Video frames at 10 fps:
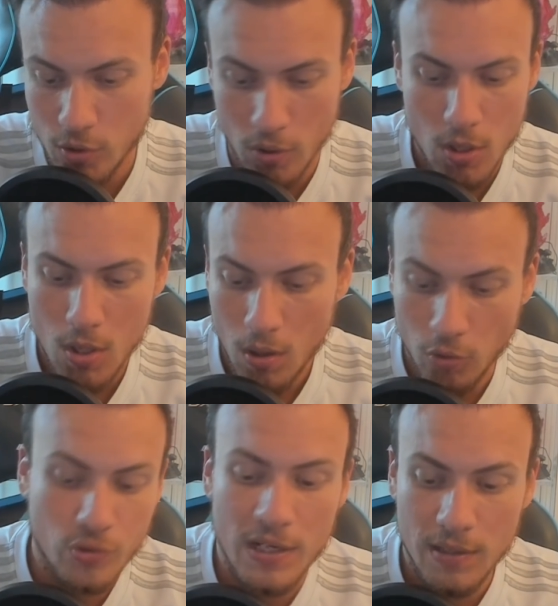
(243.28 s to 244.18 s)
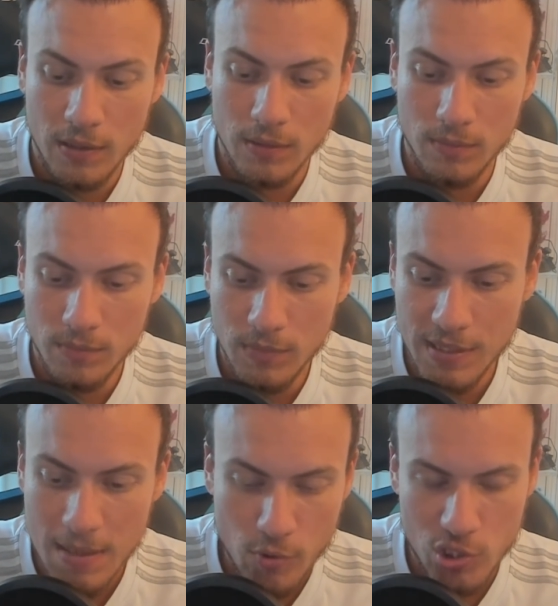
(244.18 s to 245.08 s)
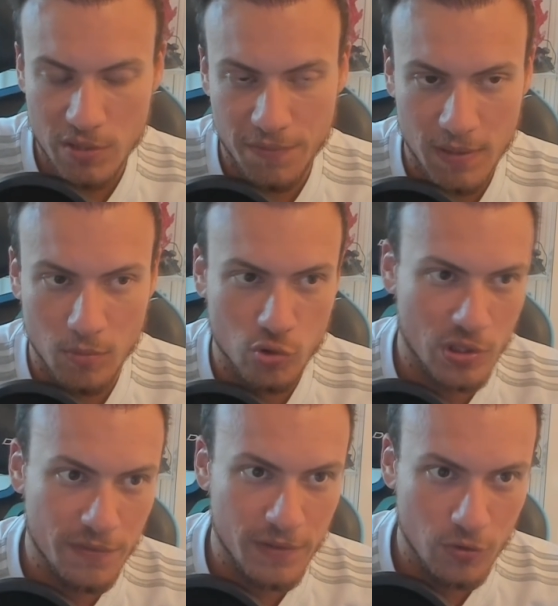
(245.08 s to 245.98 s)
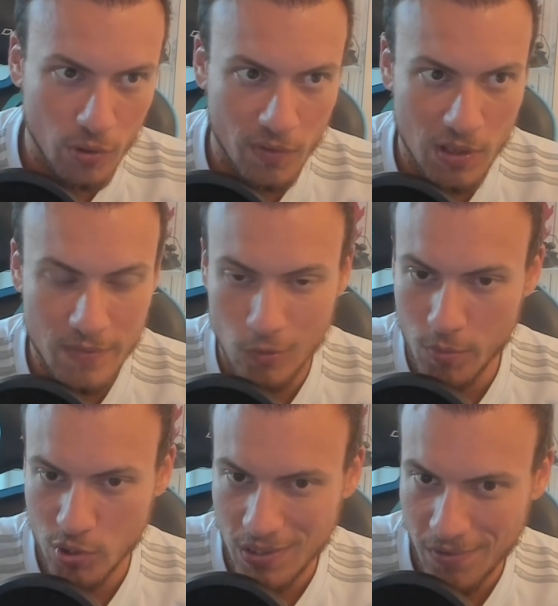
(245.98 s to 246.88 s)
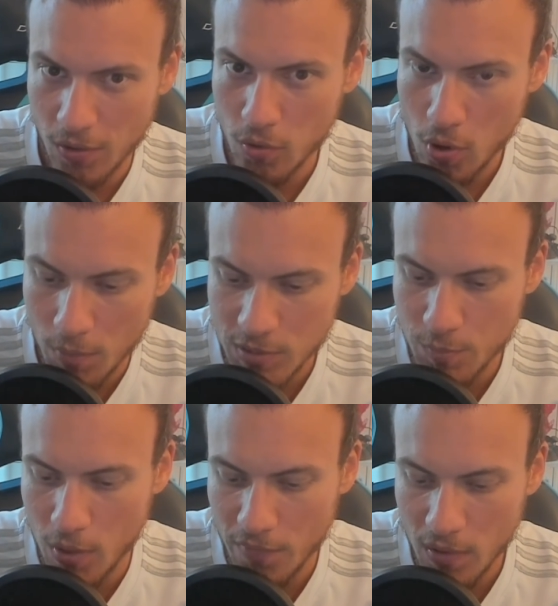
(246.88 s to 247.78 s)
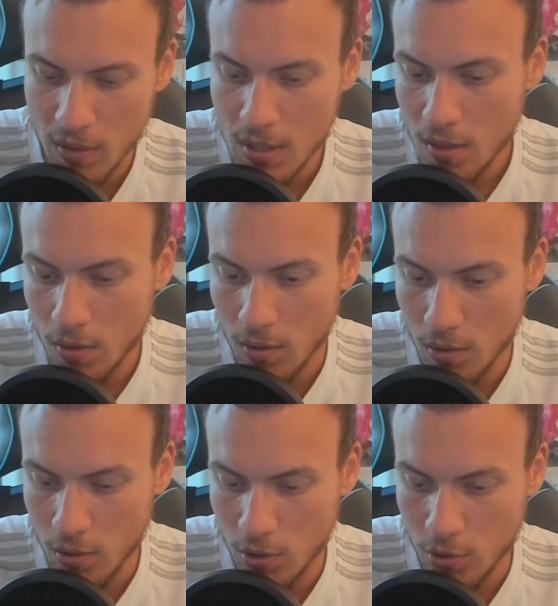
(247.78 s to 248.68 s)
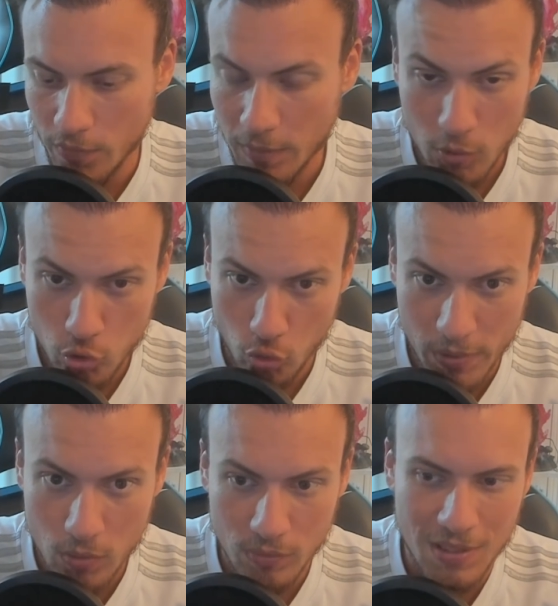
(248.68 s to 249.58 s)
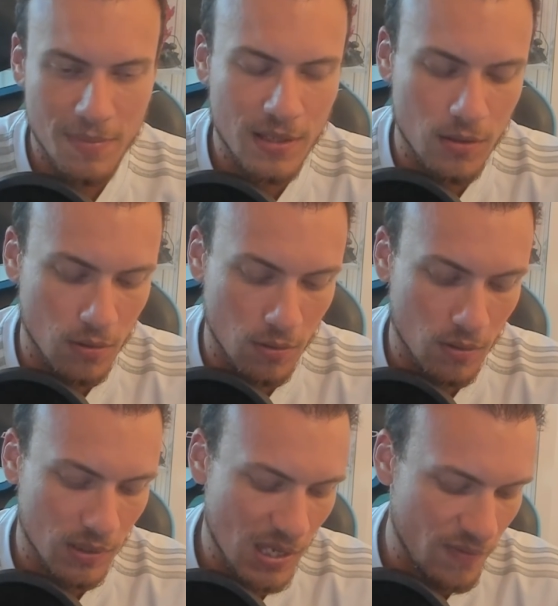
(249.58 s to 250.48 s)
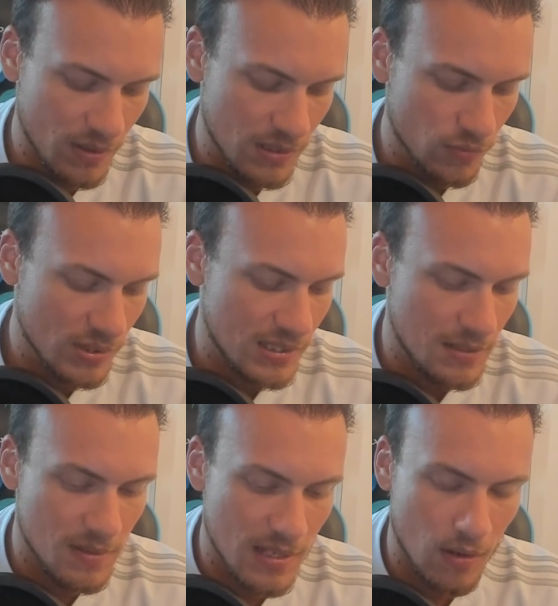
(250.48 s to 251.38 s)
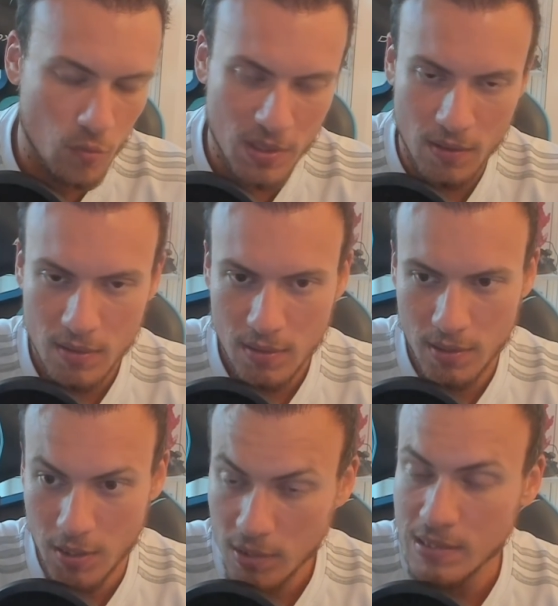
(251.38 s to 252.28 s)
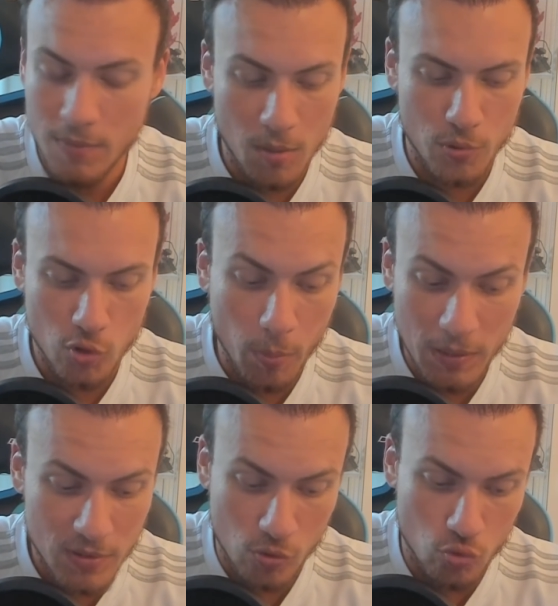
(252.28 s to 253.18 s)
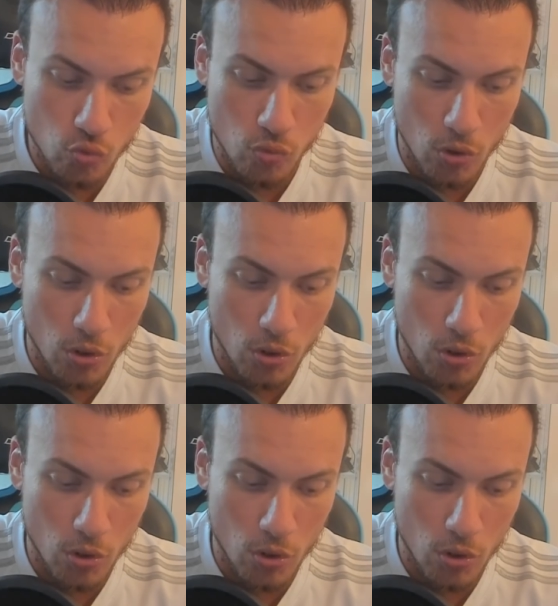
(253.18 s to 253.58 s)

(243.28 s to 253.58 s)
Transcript: que, en tout cas, les, des games que j'ai fait, bon, j'en ai fait deux avant la vidéo, mais j'en ai fait encore un petit peu avant. vraiment, je tombais contre des mecs qui avaient un niveau similaire au mien. Et d'ailleurs, ça m'a un peu surpris parce que du coup,